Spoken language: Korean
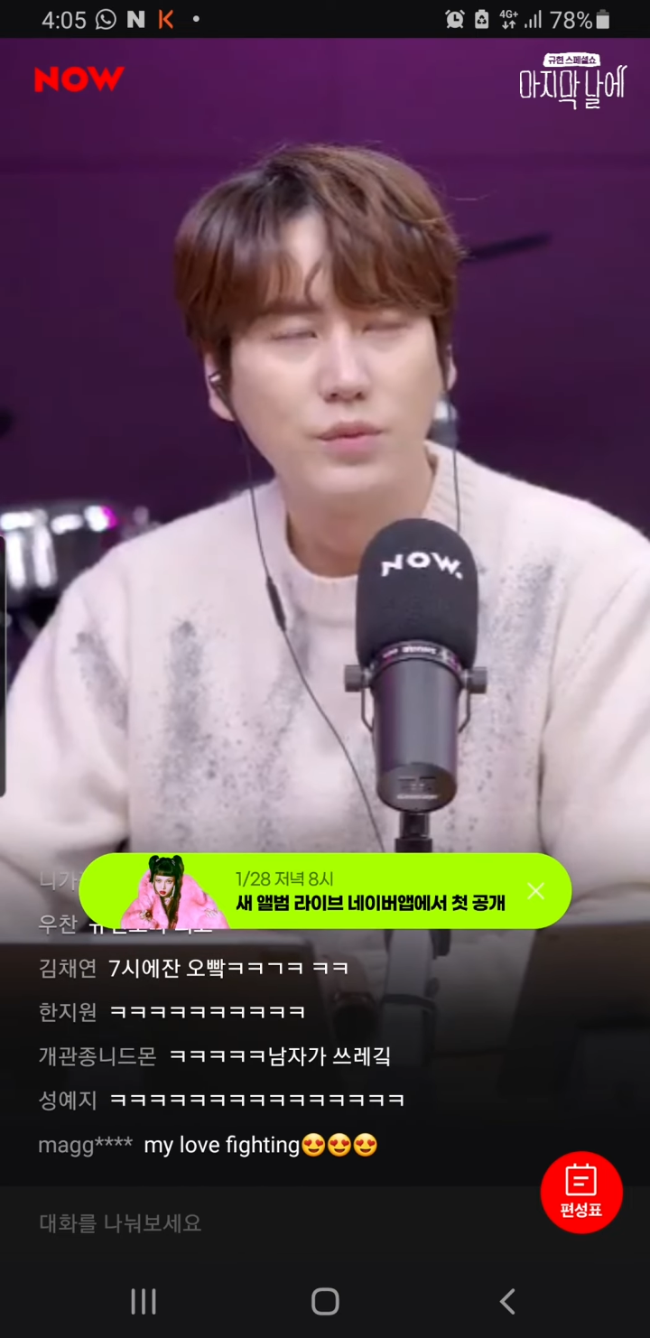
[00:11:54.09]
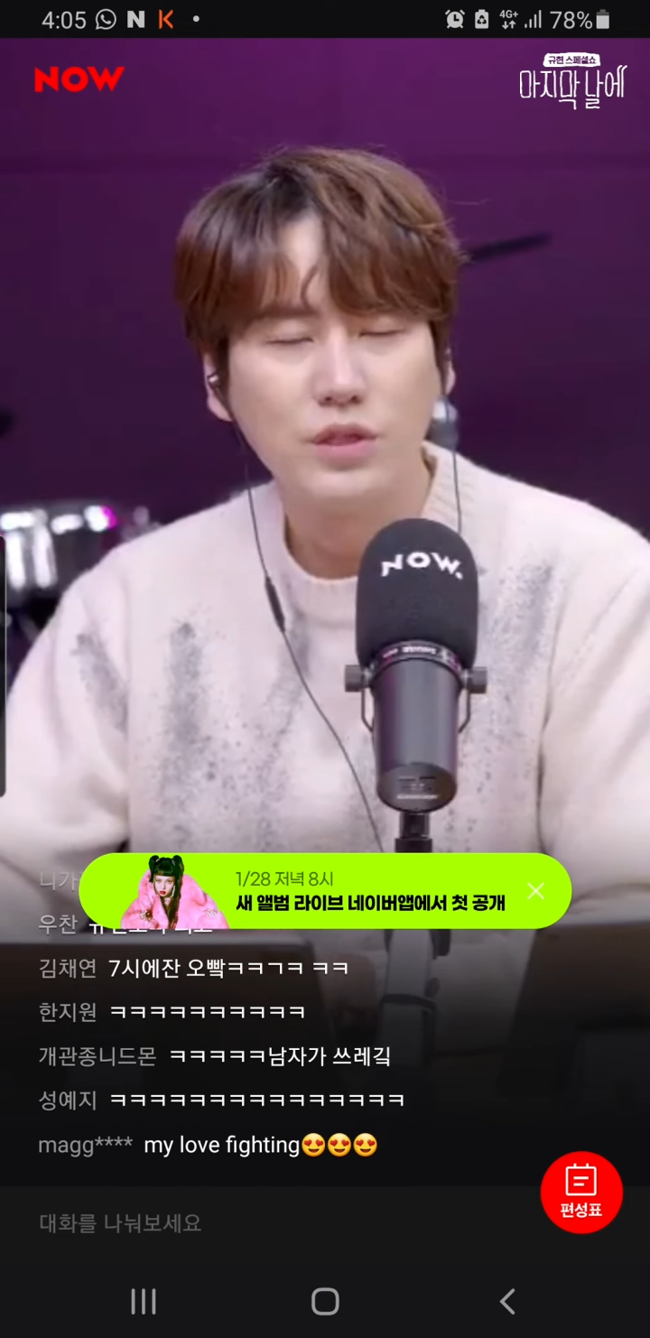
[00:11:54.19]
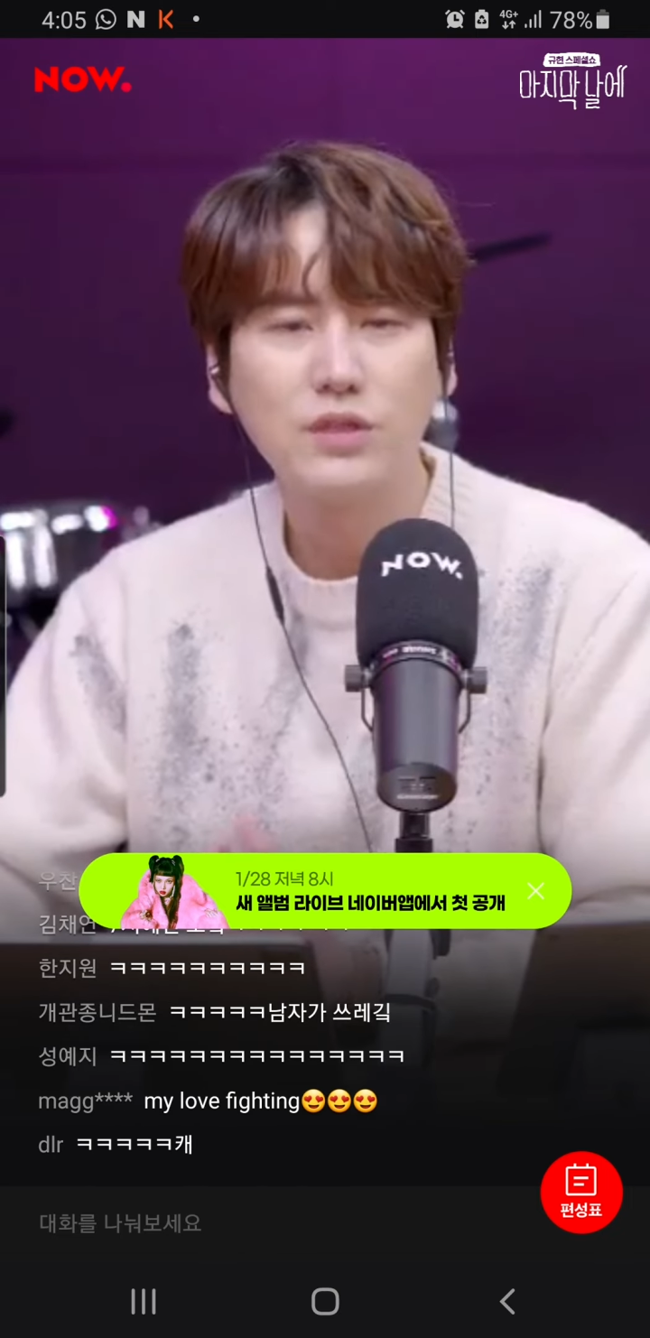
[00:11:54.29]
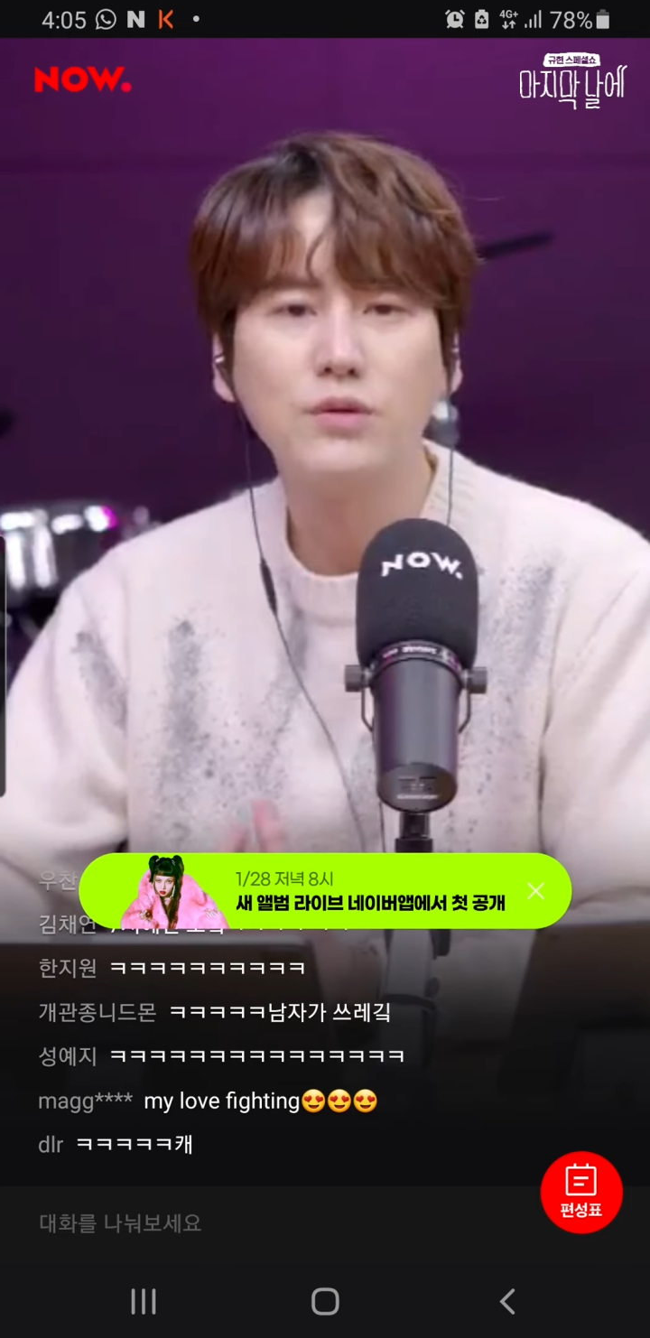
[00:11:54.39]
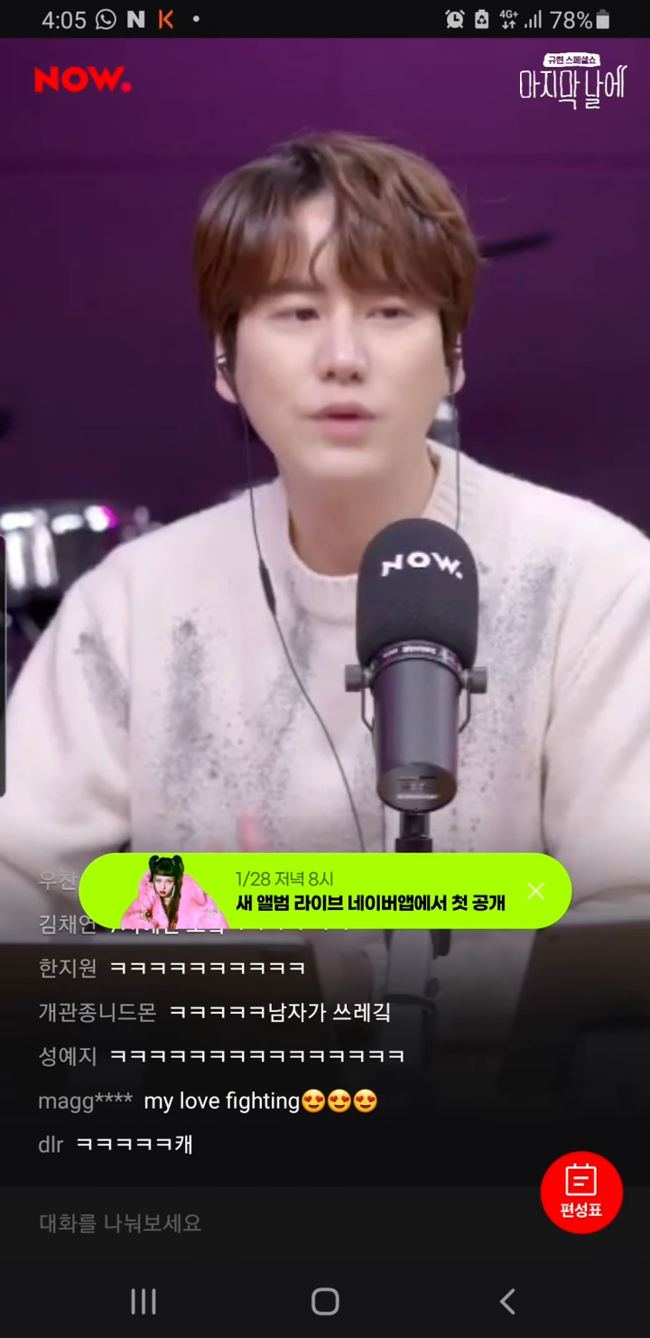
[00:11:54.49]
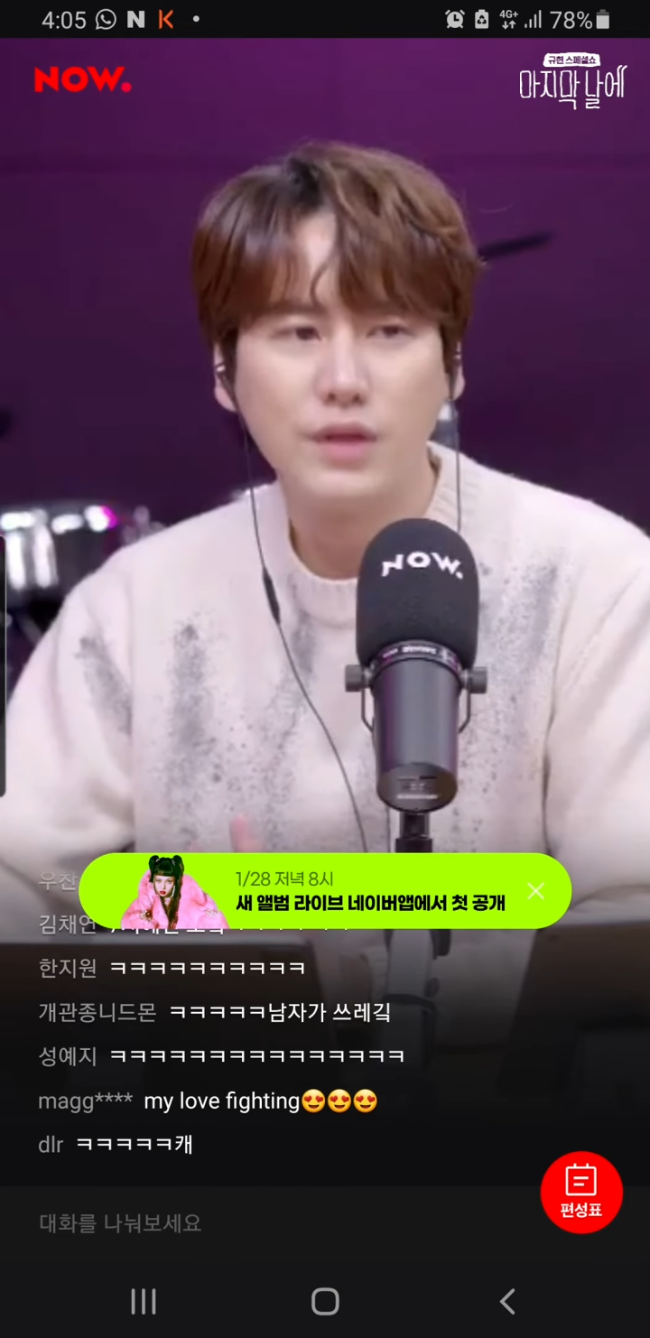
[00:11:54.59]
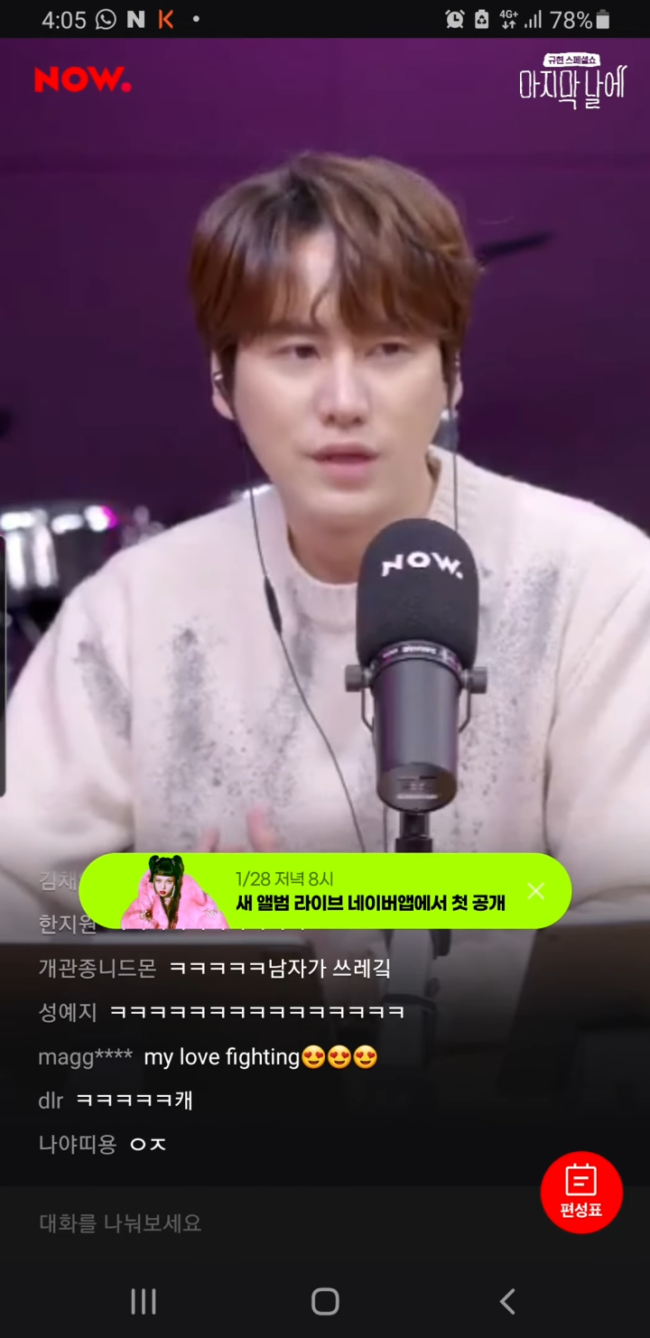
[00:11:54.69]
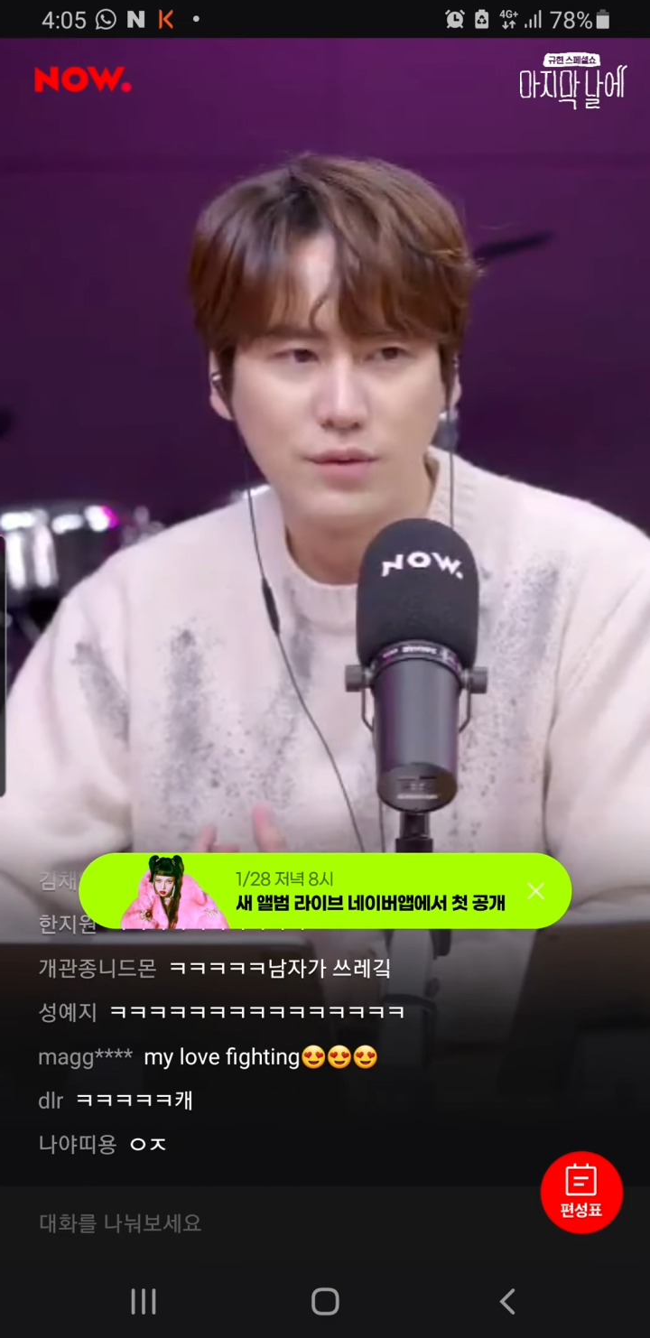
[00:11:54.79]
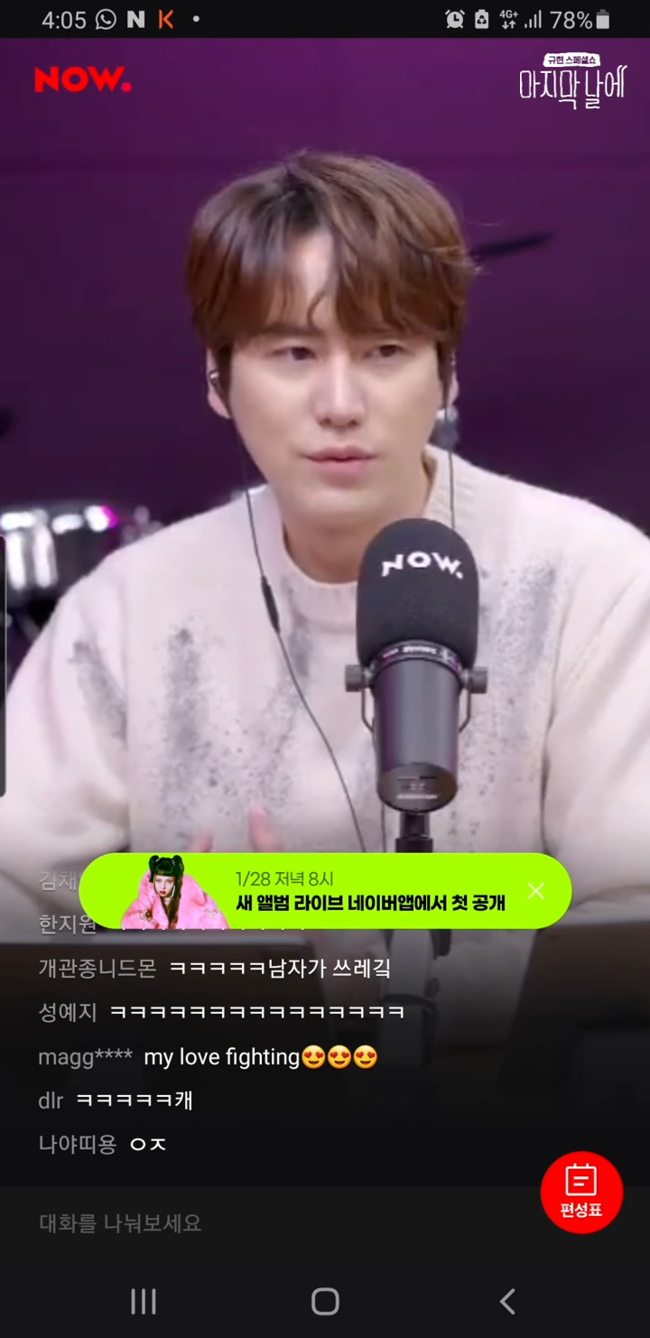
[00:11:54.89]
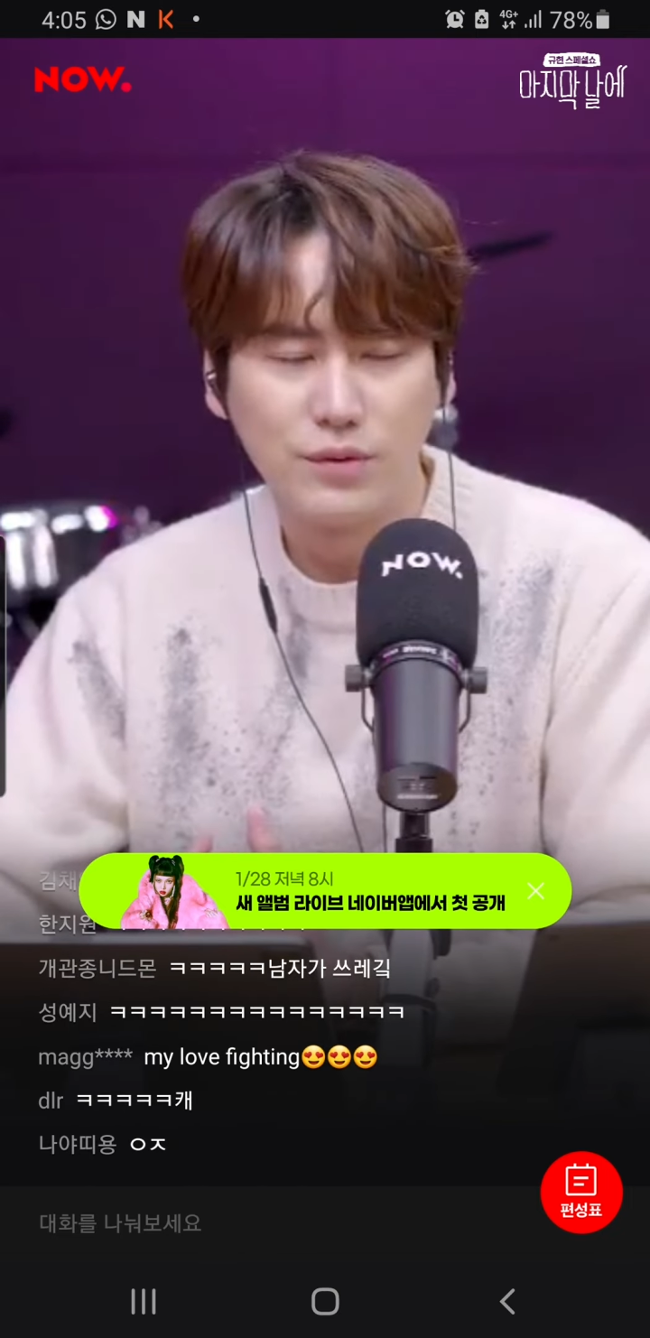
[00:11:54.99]

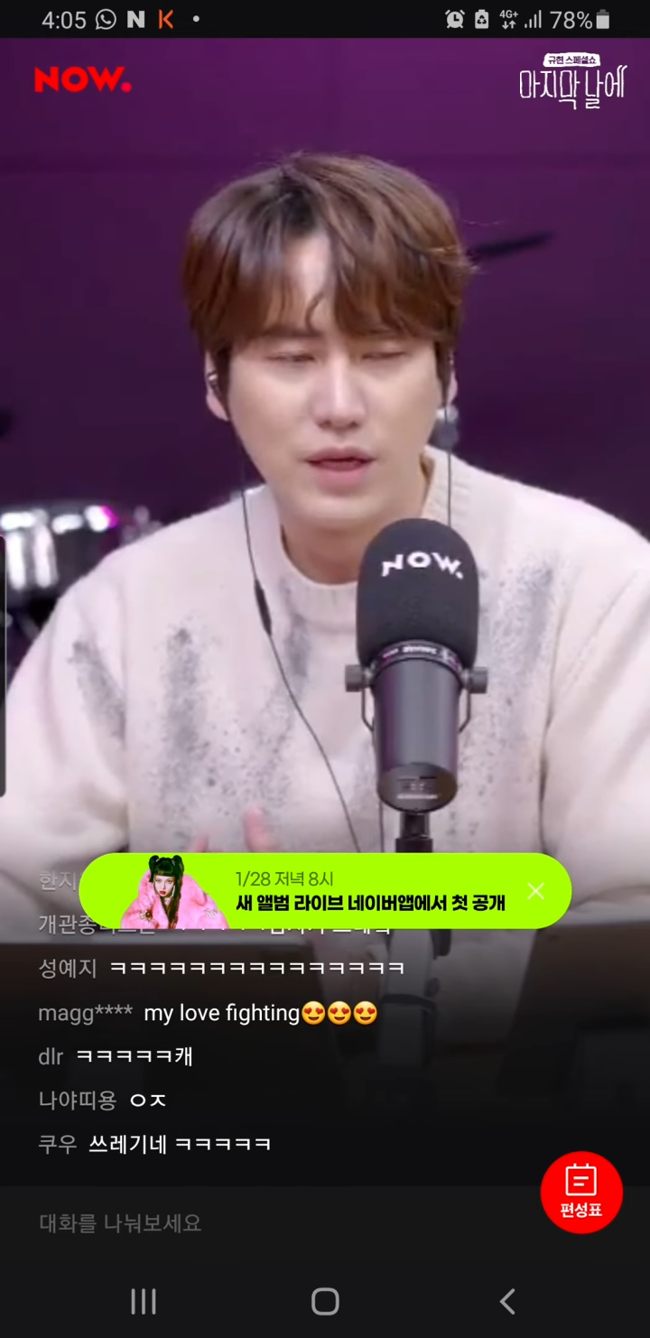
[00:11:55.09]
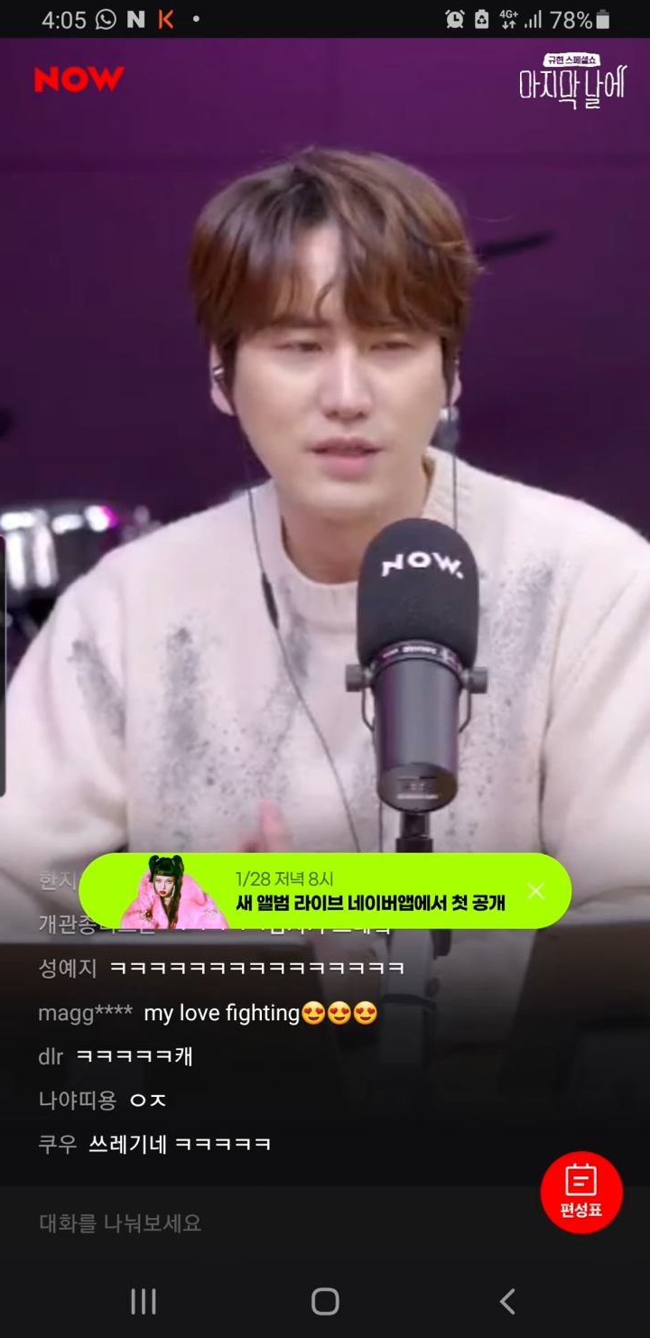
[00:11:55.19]
스스로에게도